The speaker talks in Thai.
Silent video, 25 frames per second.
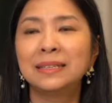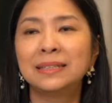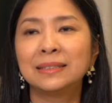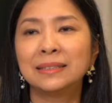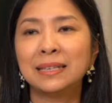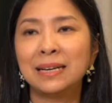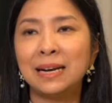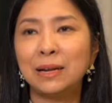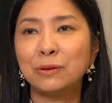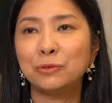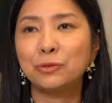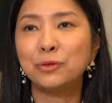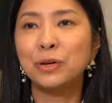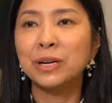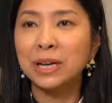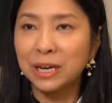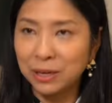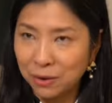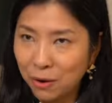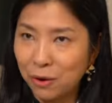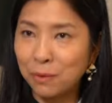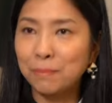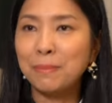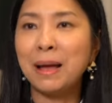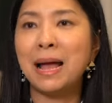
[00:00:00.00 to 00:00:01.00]
แต่เราช่วยกัน
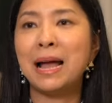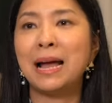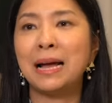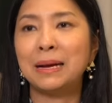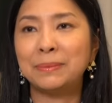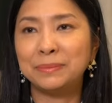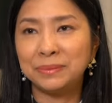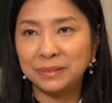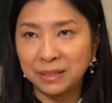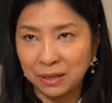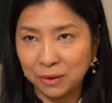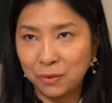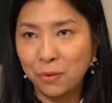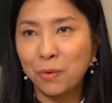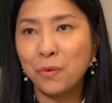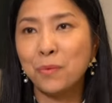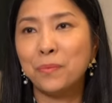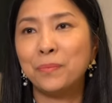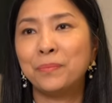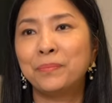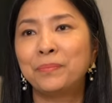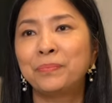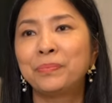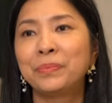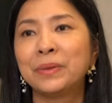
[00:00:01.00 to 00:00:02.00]
ออกแบบสังคม
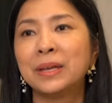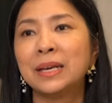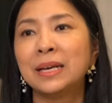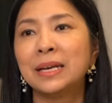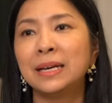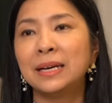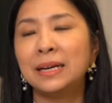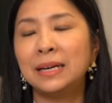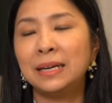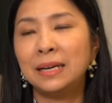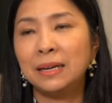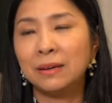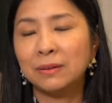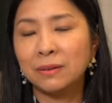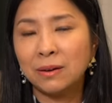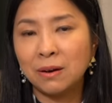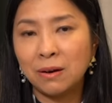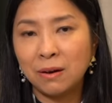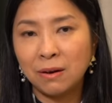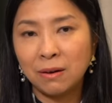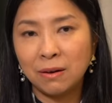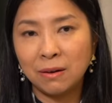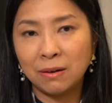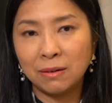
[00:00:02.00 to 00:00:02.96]
แล้วก็